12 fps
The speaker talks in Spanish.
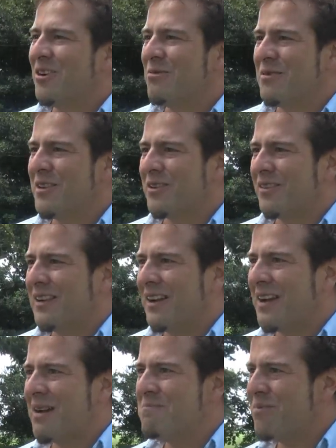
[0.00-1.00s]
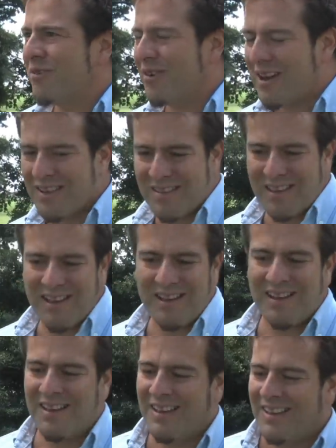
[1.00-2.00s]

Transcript: los viveros en el campo hasta